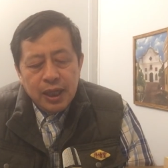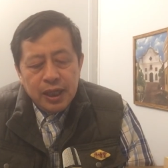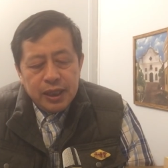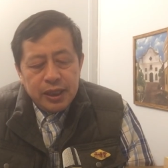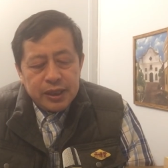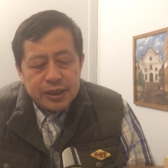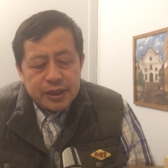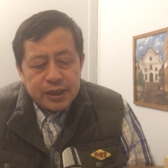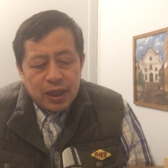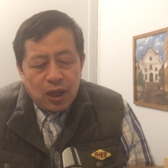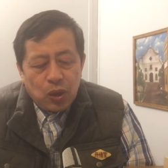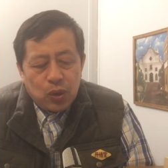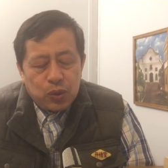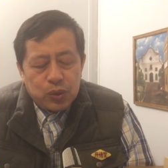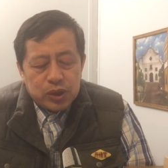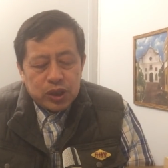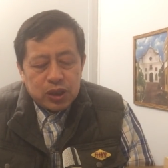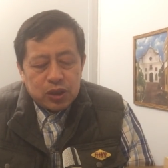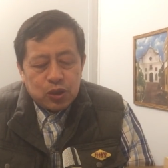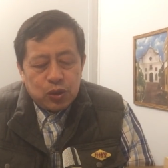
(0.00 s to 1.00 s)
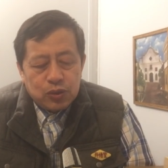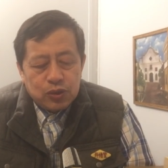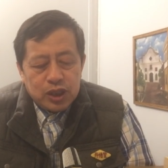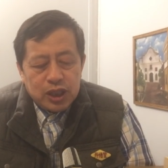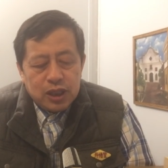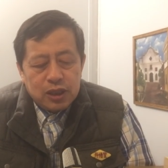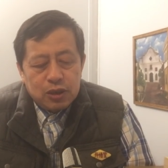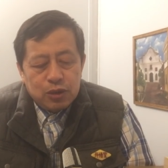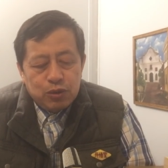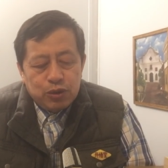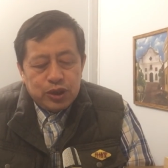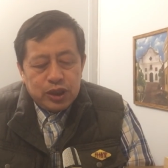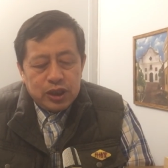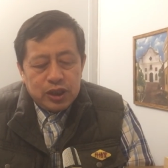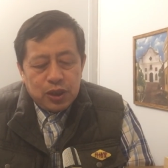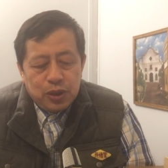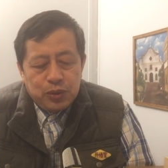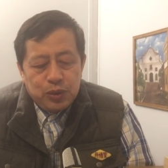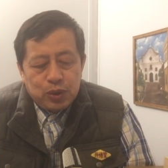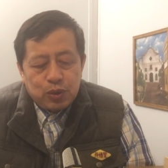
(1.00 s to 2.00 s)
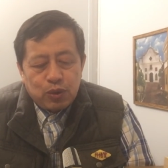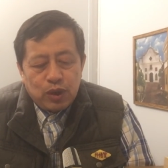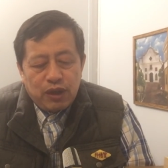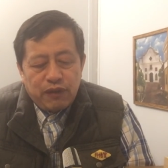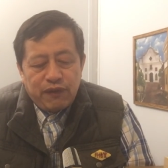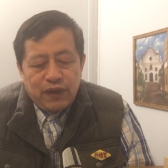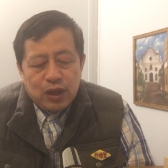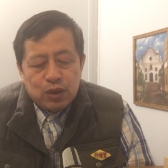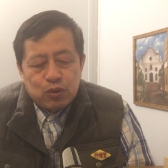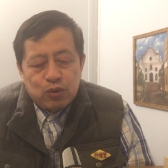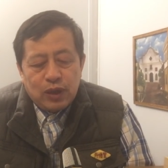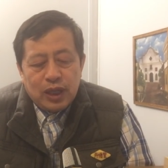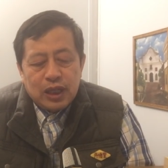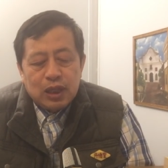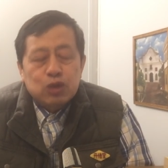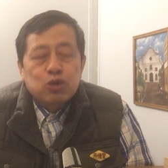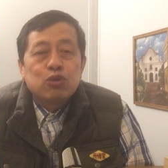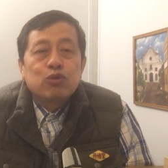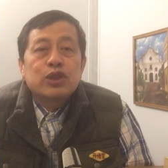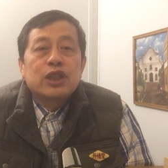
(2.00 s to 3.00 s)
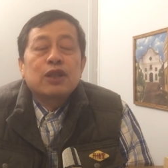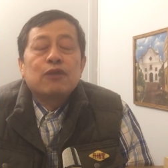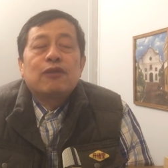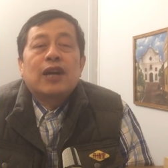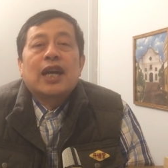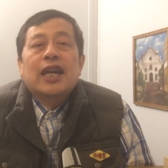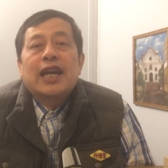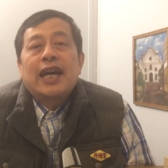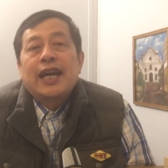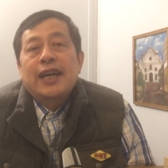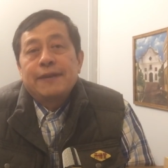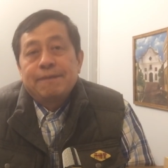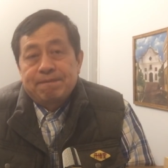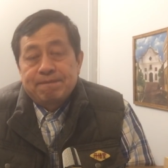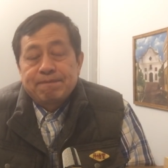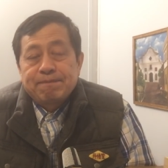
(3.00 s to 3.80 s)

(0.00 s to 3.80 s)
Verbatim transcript: 一直到胡适从政，鲁迅就与对方断了书信往来